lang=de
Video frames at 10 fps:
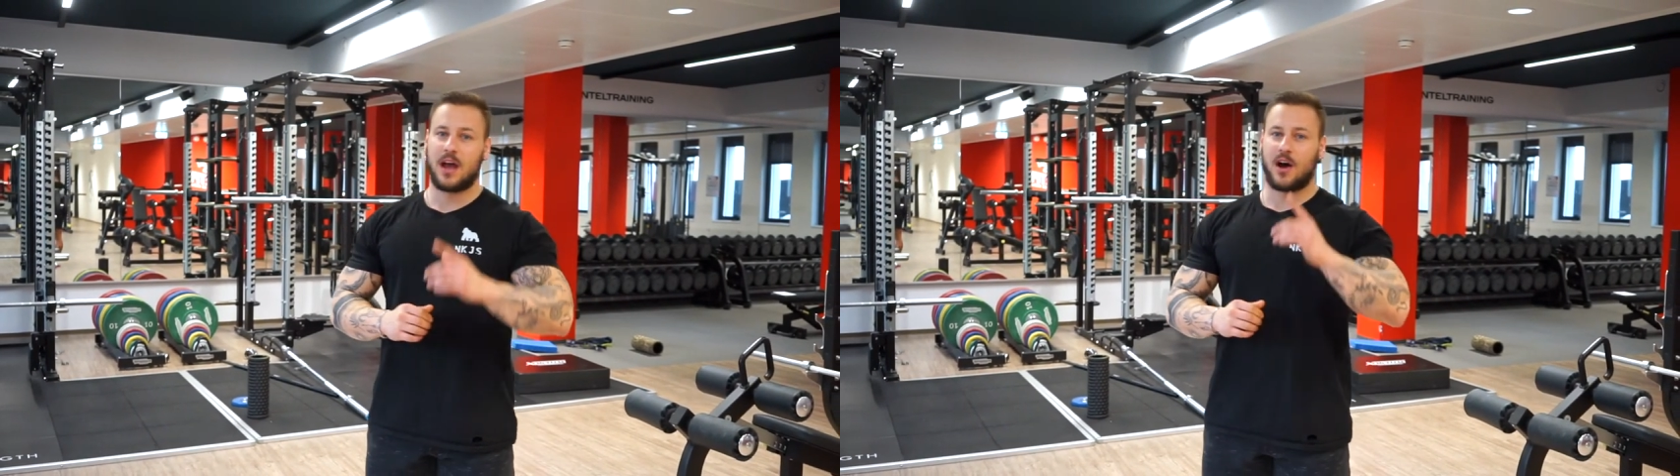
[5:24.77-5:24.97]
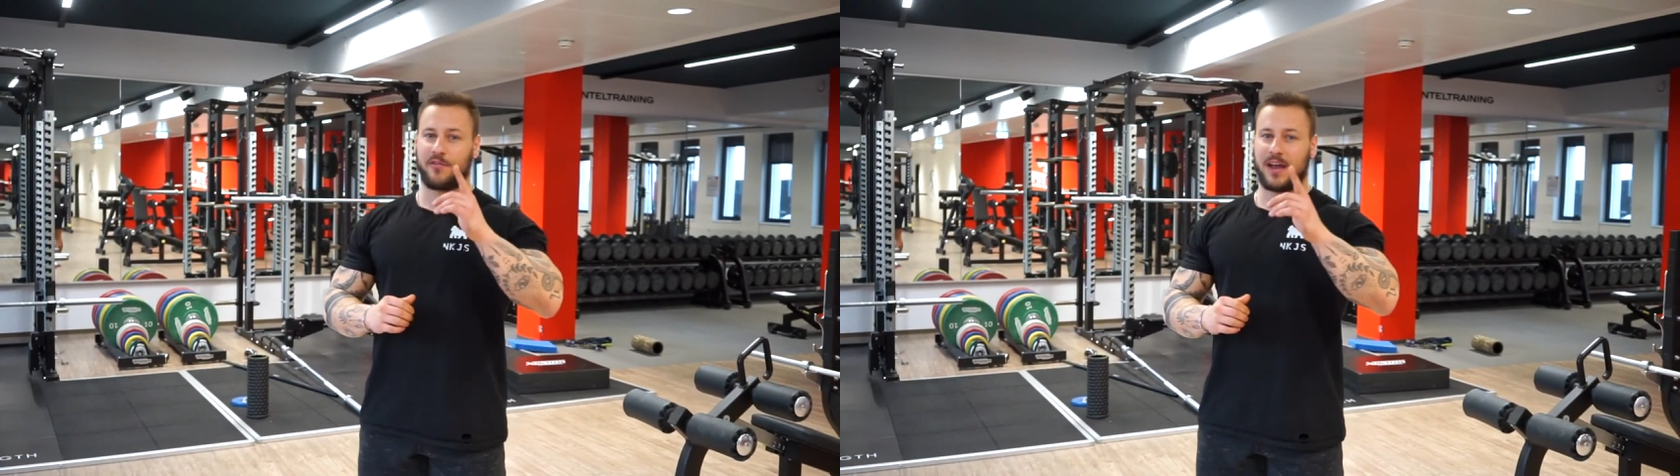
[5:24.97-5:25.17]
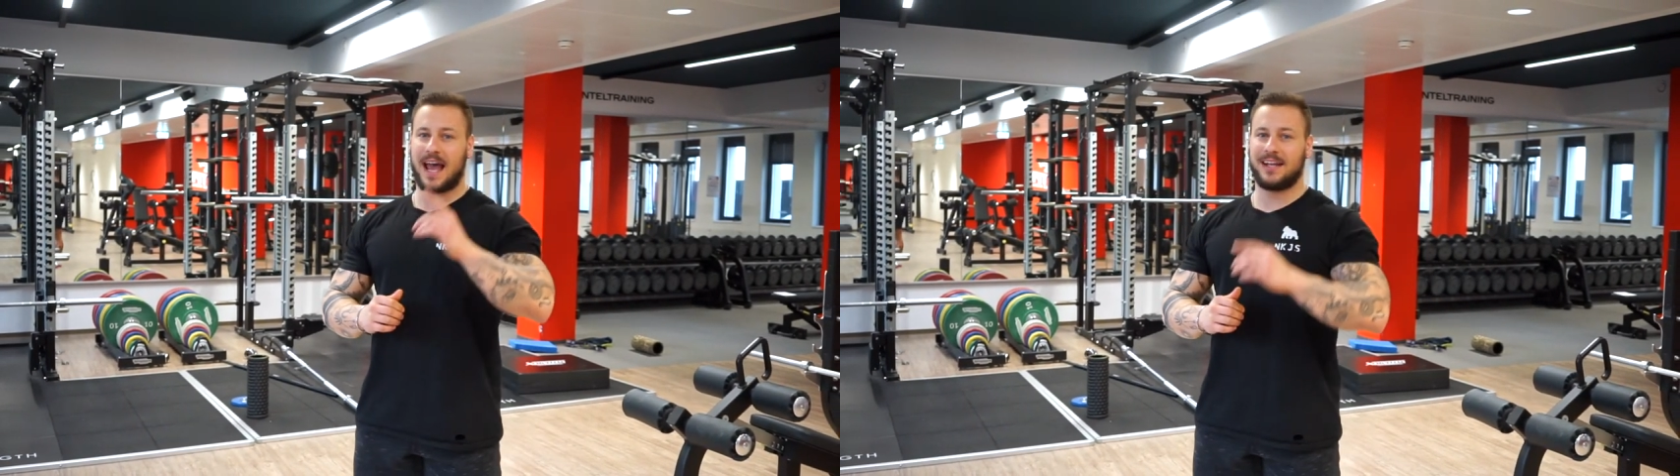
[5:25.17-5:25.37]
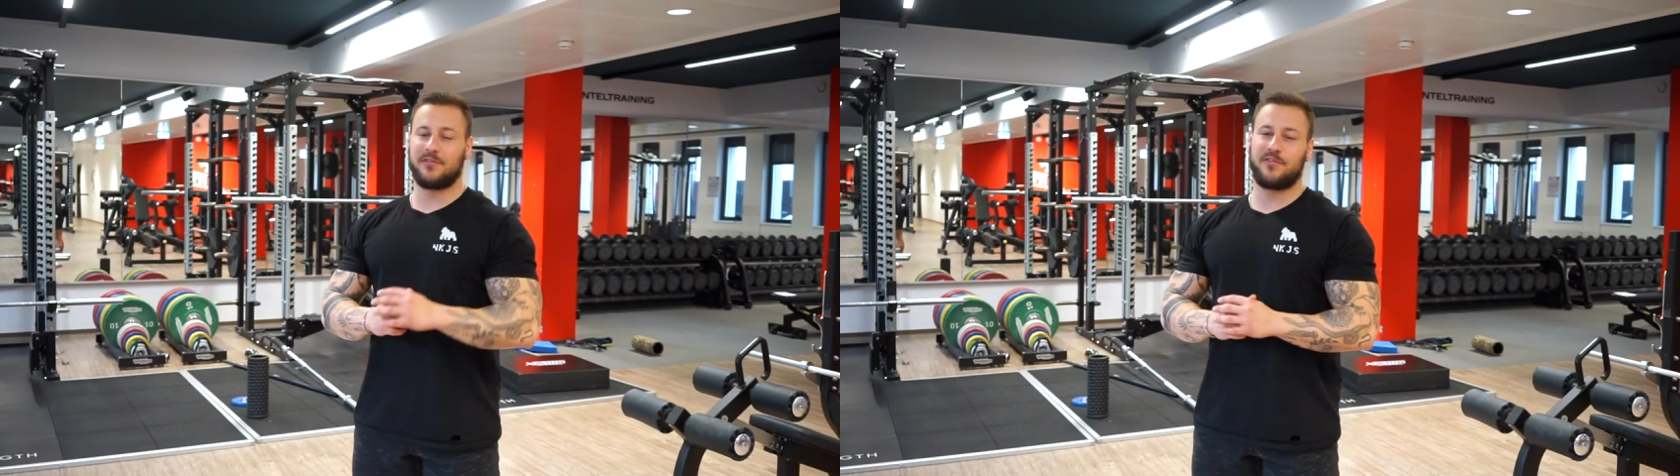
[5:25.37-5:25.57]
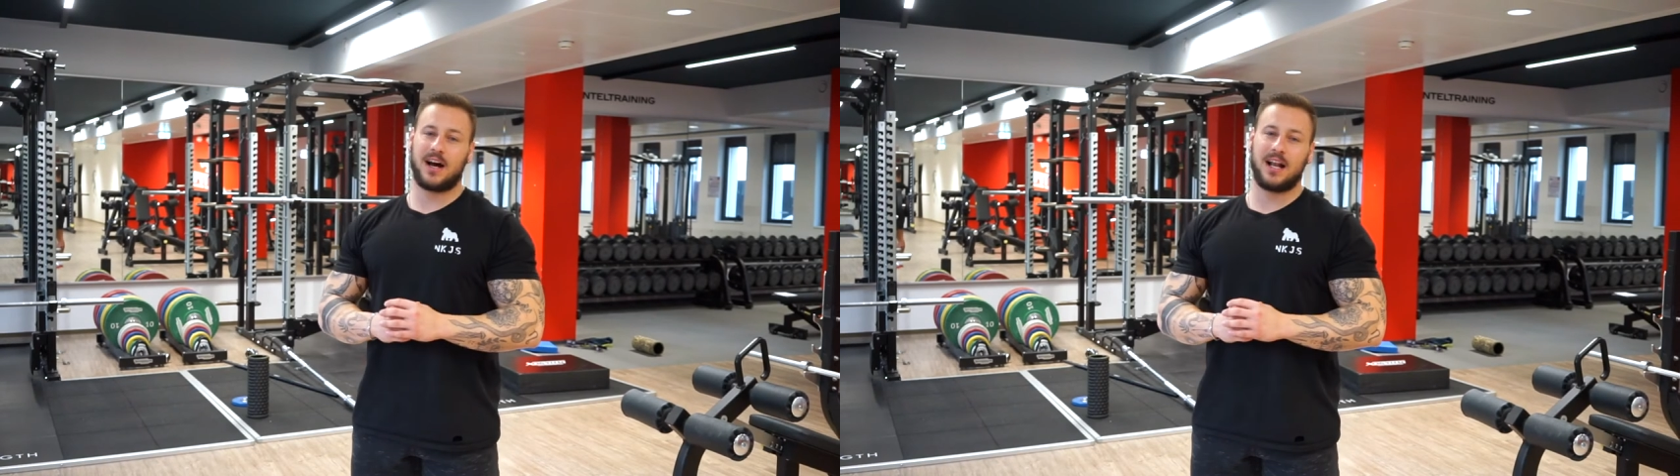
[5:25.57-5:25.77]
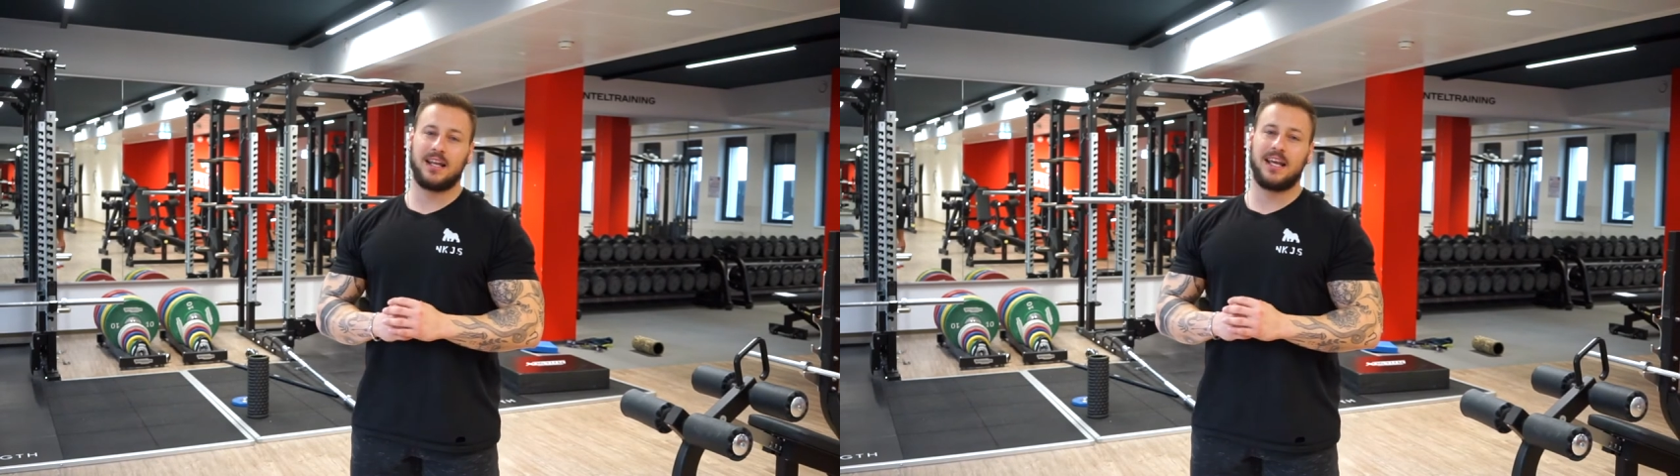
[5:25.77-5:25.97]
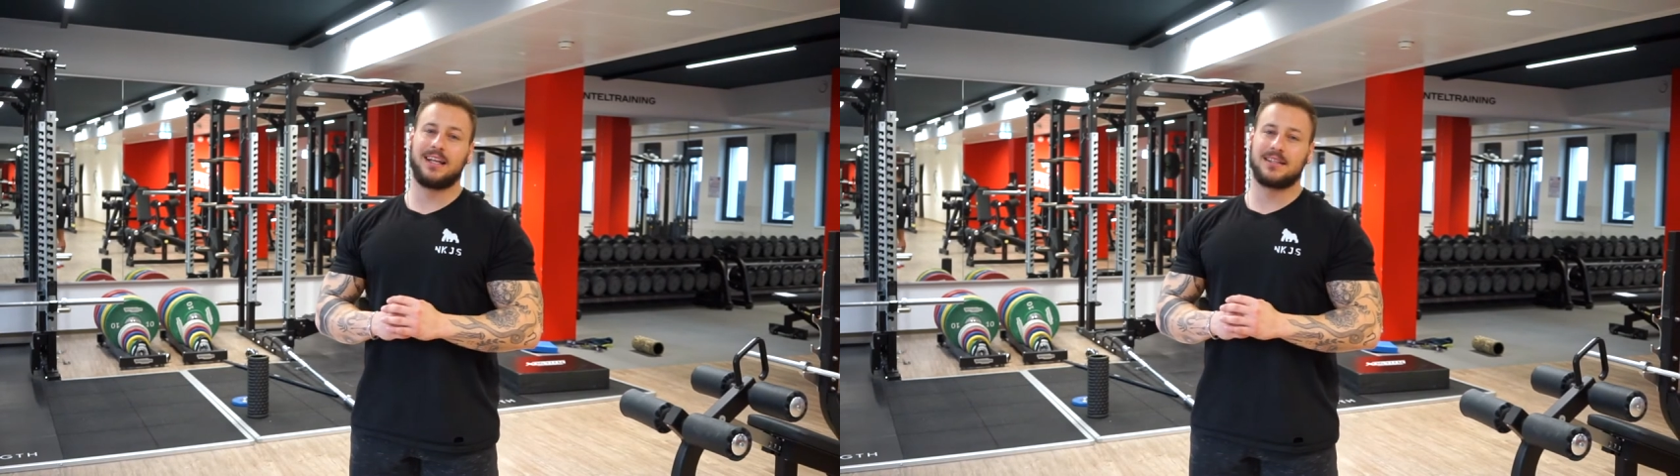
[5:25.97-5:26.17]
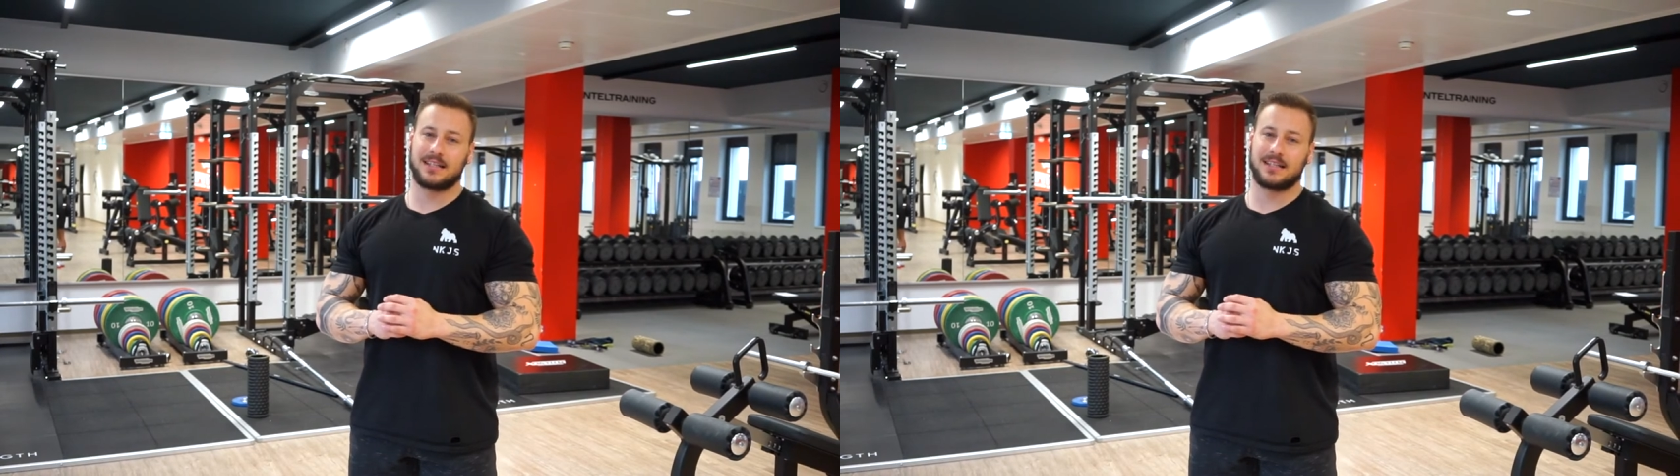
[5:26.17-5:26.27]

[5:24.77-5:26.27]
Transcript: Auf keinen Fall in den